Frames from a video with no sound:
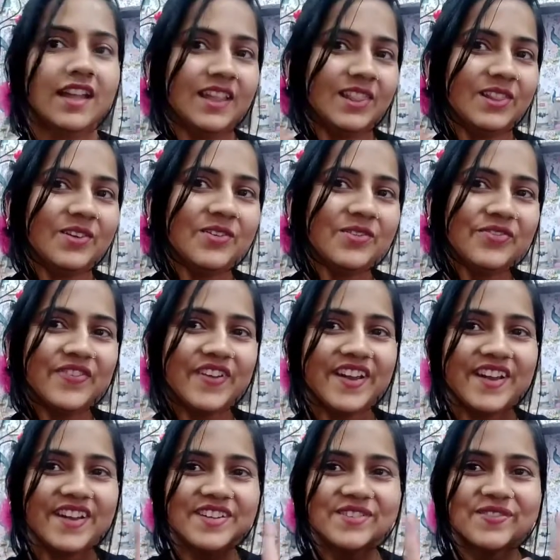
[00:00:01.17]
हेलो
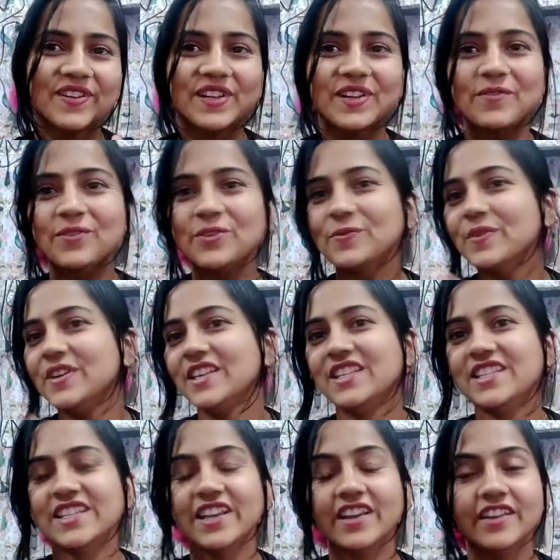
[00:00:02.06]
फ्रेंड्स वेलकम टू
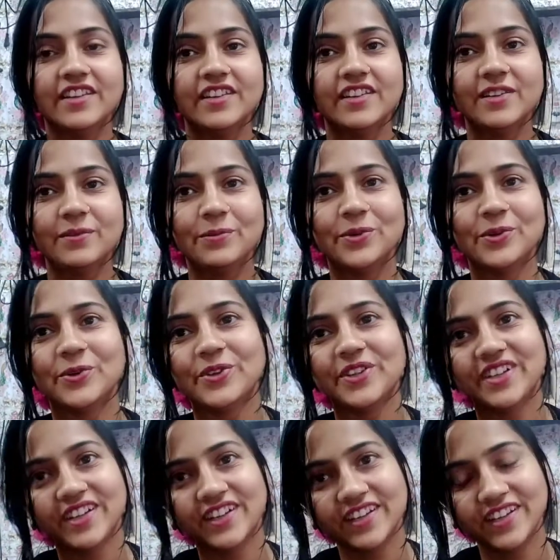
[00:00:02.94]
माय चैनल
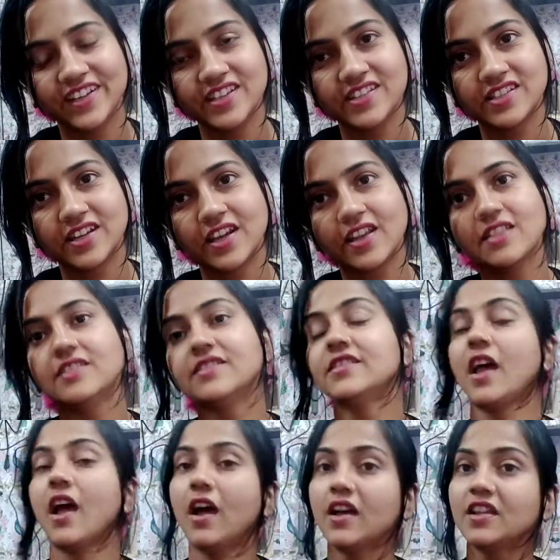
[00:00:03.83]
ब्यूटी एंड हेयर
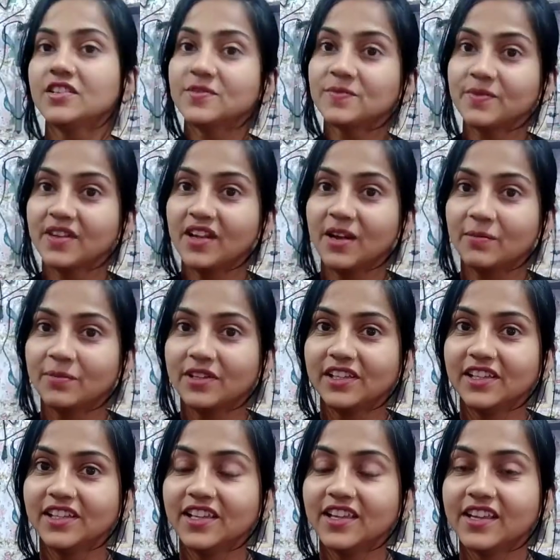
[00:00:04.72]
स्टाइल्स आज मैं
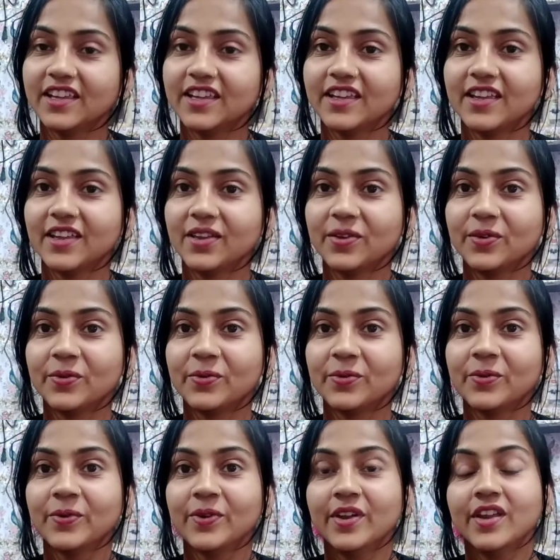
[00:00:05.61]
आपके लिए लेके आई
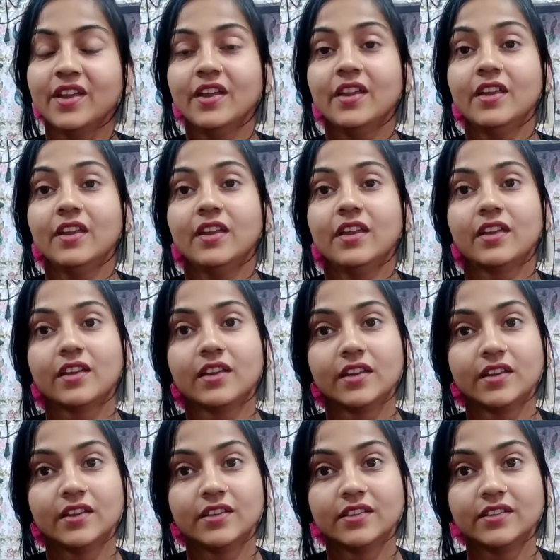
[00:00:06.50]
हूँ
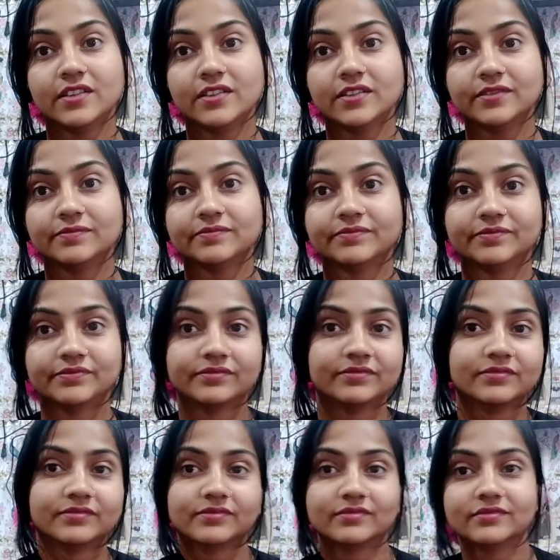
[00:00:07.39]
एक
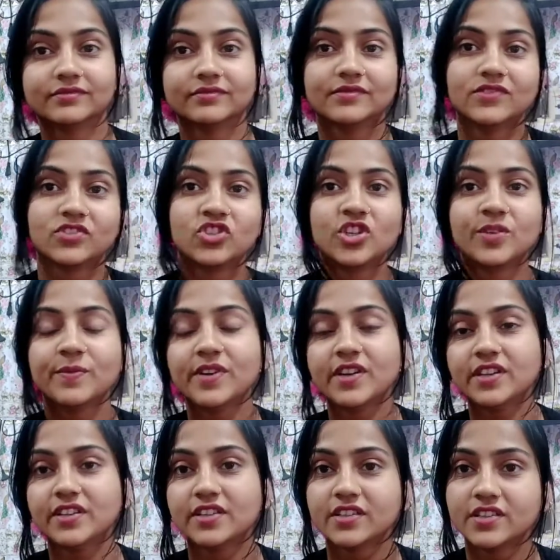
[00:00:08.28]

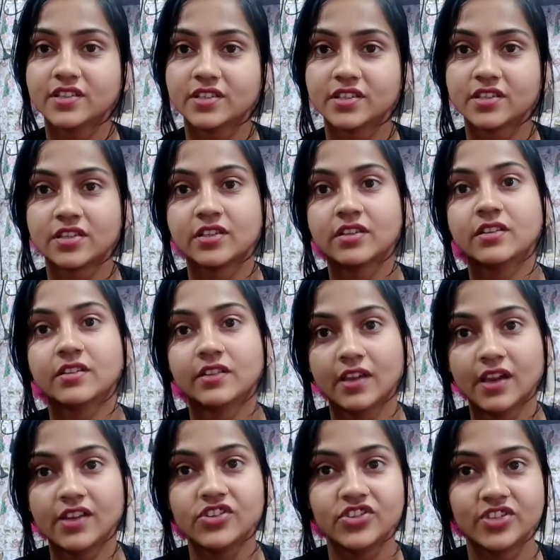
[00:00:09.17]
शिमर
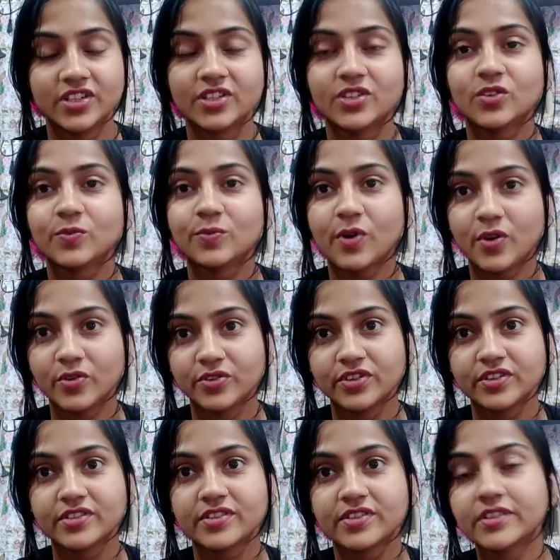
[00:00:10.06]
डस्ट आई
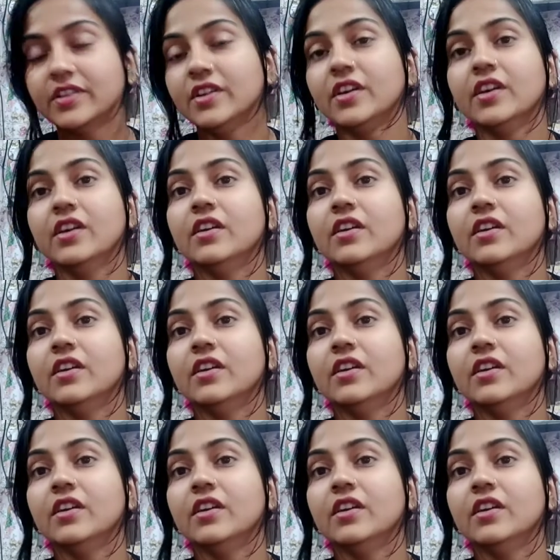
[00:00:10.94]
पाउडर्स